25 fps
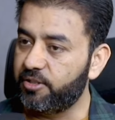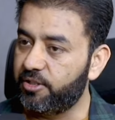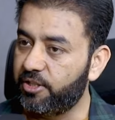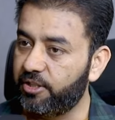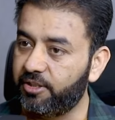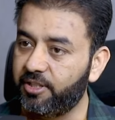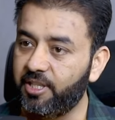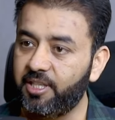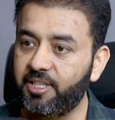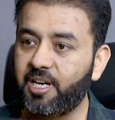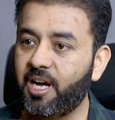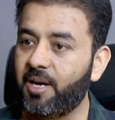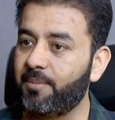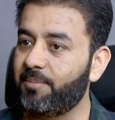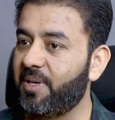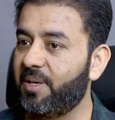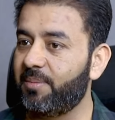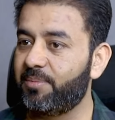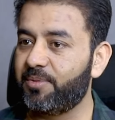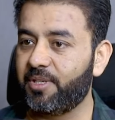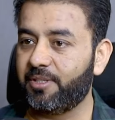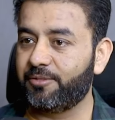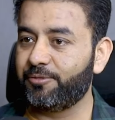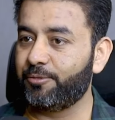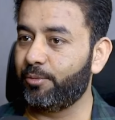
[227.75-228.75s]
जितने
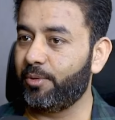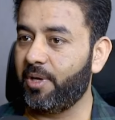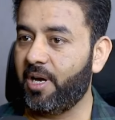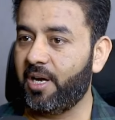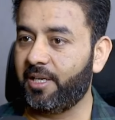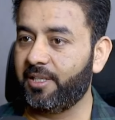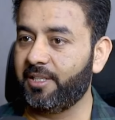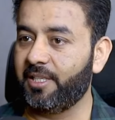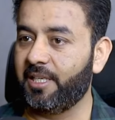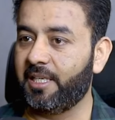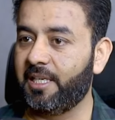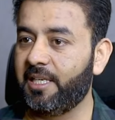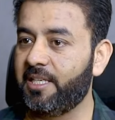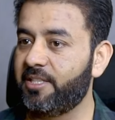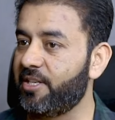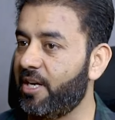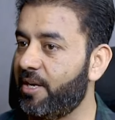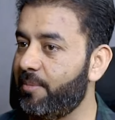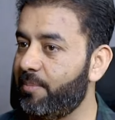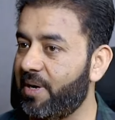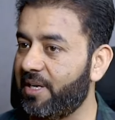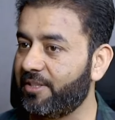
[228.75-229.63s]
कामयाब शख्स उठा के देख लें चाहे हाँ।